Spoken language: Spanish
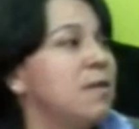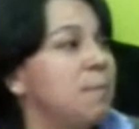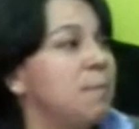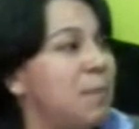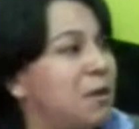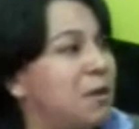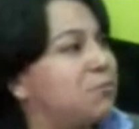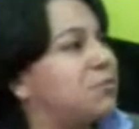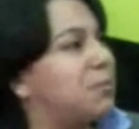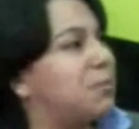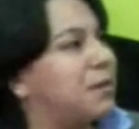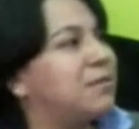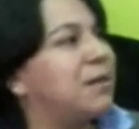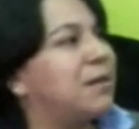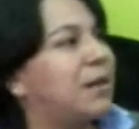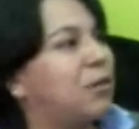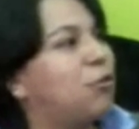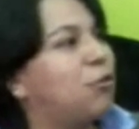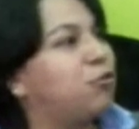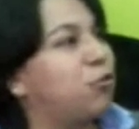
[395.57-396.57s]
pero se habían
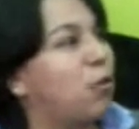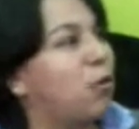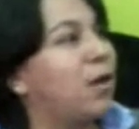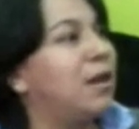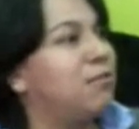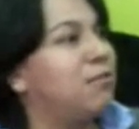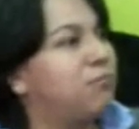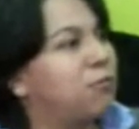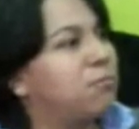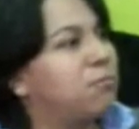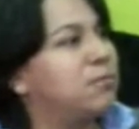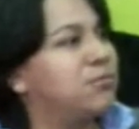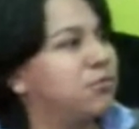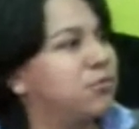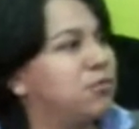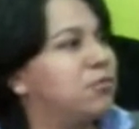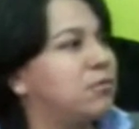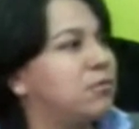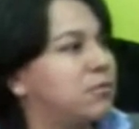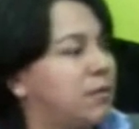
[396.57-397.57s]
sacado toda la
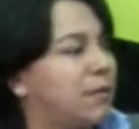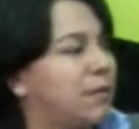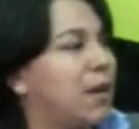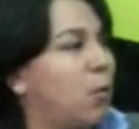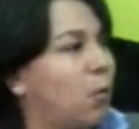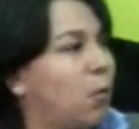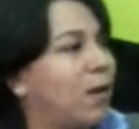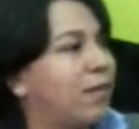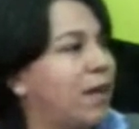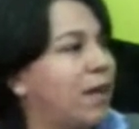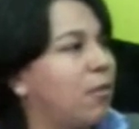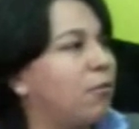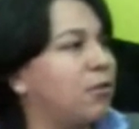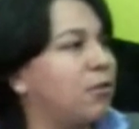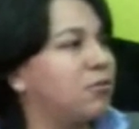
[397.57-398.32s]
información, se habían guardado.